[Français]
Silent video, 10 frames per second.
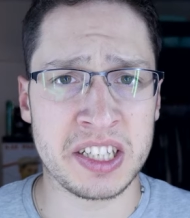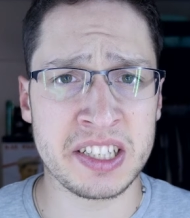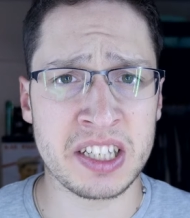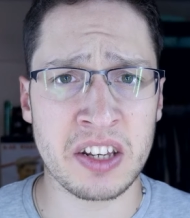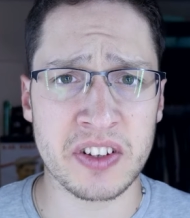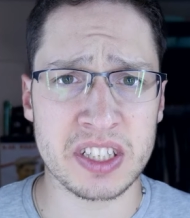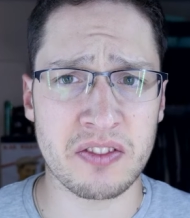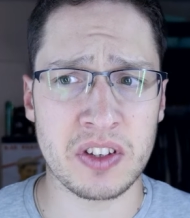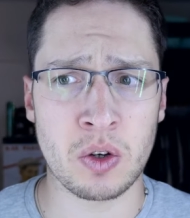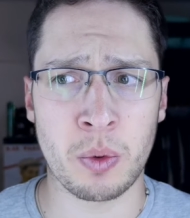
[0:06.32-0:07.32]
décidé de faire cette
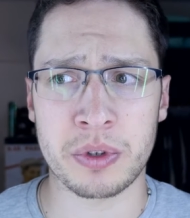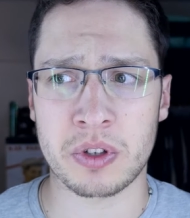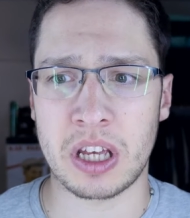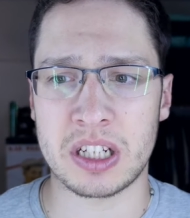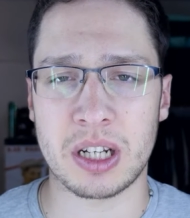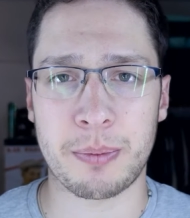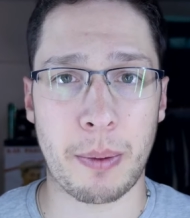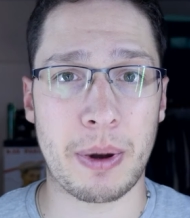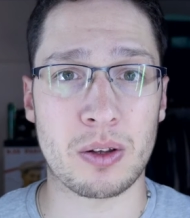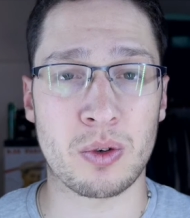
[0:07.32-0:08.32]
vidéo parce qu'il y a déjà pas
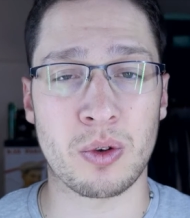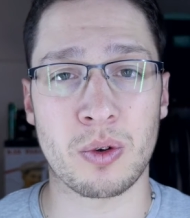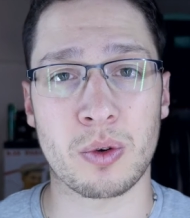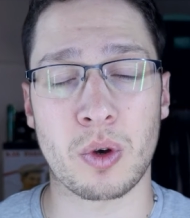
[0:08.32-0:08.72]
mal de